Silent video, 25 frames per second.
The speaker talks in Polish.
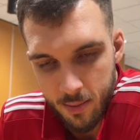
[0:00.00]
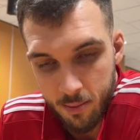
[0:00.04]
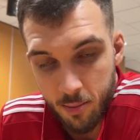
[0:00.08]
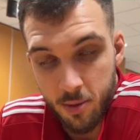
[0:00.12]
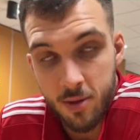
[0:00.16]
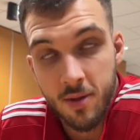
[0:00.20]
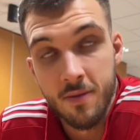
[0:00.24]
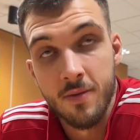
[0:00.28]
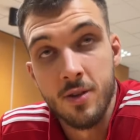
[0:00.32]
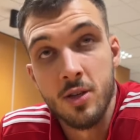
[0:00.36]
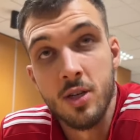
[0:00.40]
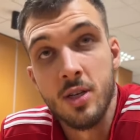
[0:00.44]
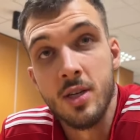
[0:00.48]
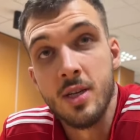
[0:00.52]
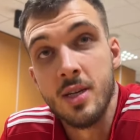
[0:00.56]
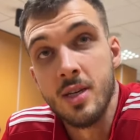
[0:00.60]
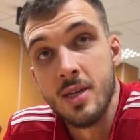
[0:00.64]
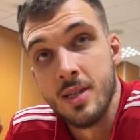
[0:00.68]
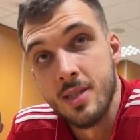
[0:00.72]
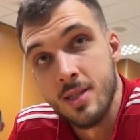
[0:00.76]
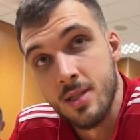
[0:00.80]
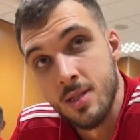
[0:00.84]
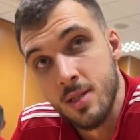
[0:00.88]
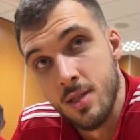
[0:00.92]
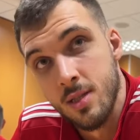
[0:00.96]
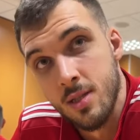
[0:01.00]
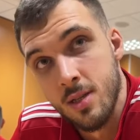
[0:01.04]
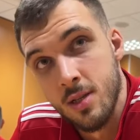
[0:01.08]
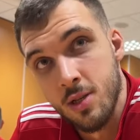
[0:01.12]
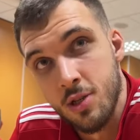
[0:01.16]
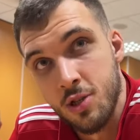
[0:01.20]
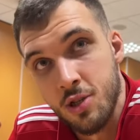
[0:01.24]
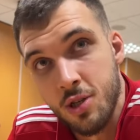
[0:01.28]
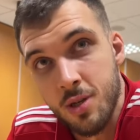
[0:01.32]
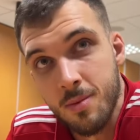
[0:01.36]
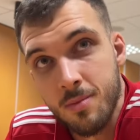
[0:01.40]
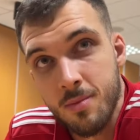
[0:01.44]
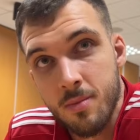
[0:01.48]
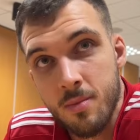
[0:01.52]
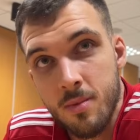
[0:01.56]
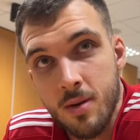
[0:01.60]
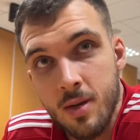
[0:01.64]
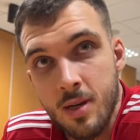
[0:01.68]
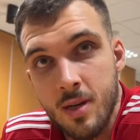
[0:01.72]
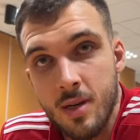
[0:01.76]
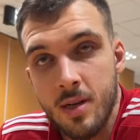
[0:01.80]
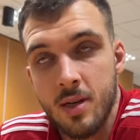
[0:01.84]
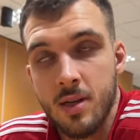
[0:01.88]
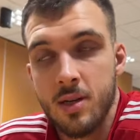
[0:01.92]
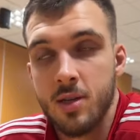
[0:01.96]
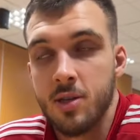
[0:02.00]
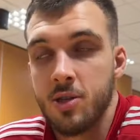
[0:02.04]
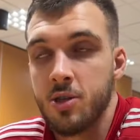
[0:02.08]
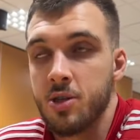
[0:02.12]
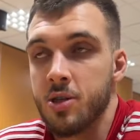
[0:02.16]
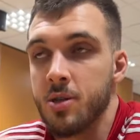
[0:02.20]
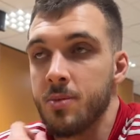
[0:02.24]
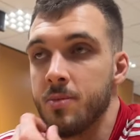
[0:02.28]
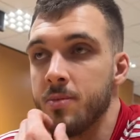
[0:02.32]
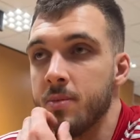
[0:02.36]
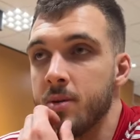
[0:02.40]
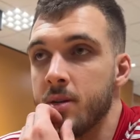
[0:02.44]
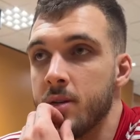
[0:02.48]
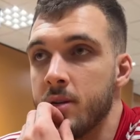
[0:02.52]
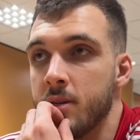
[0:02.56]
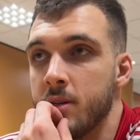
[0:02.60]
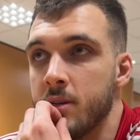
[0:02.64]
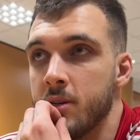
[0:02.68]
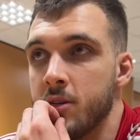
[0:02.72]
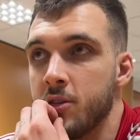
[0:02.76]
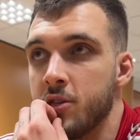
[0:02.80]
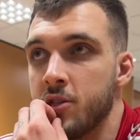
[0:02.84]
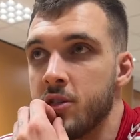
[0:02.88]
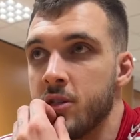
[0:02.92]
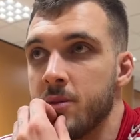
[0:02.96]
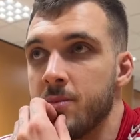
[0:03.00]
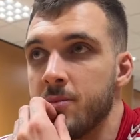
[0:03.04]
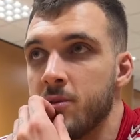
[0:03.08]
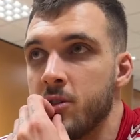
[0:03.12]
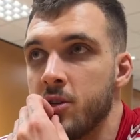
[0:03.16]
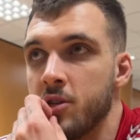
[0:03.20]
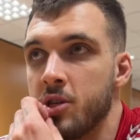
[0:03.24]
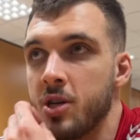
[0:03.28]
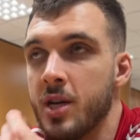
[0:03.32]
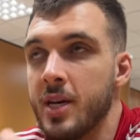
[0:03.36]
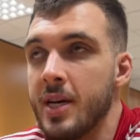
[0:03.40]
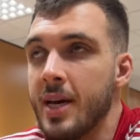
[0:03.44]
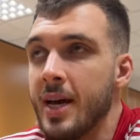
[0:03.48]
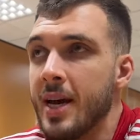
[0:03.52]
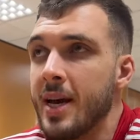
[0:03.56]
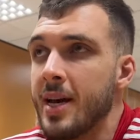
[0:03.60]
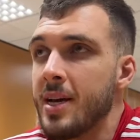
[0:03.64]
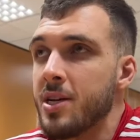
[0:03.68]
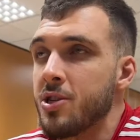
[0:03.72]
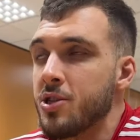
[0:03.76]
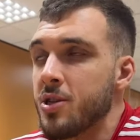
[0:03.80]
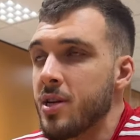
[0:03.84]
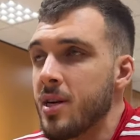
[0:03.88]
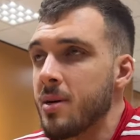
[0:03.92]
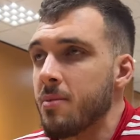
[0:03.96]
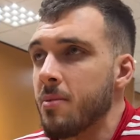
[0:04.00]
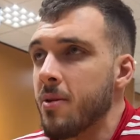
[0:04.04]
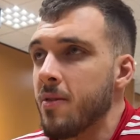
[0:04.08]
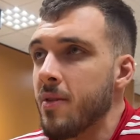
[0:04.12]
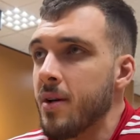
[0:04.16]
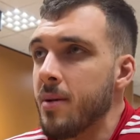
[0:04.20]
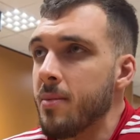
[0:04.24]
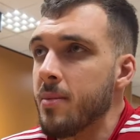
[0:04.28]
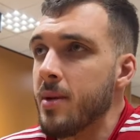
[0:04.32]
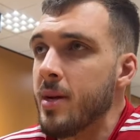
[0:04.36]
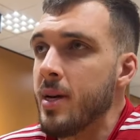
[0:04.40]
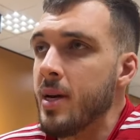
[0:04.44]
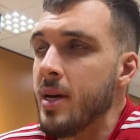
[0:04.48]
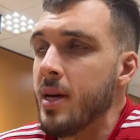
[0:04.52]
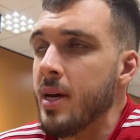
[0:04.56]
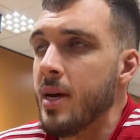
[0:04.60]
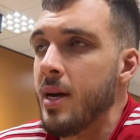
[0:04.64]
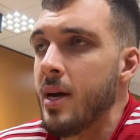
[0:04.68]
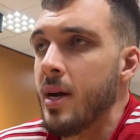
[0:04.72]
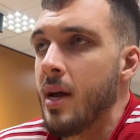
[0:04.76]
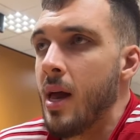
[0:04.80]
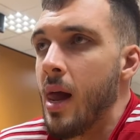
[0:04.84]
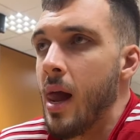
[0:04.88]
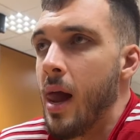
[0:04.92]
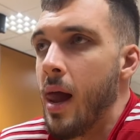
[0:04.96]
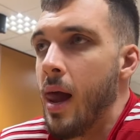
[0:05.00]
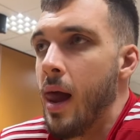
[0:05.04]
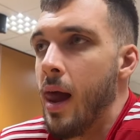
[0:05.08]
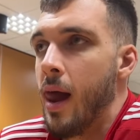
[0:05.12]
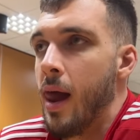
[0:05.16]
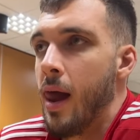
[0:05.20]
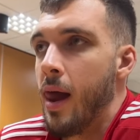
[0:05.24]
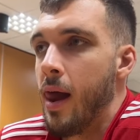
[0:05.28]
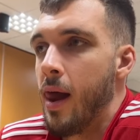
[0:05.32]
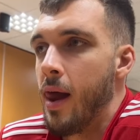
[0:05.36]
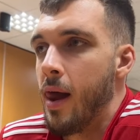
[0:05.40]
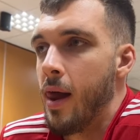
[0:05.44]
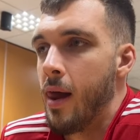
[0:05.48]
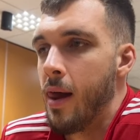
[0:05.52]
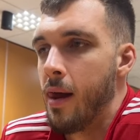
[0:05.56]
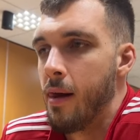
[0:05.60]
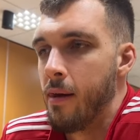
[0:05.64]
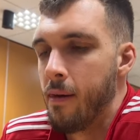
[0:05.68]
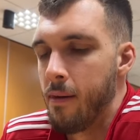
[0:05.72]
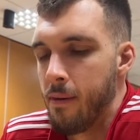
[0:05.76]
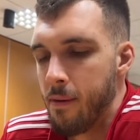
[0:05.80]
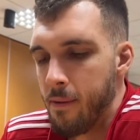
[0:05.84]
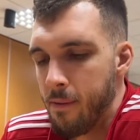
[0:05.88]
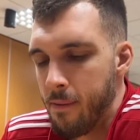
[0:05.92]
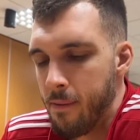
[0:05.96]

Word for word: bo nie wiedzieli z czym, e, z czym, z czym to się je, że tak powiem. E,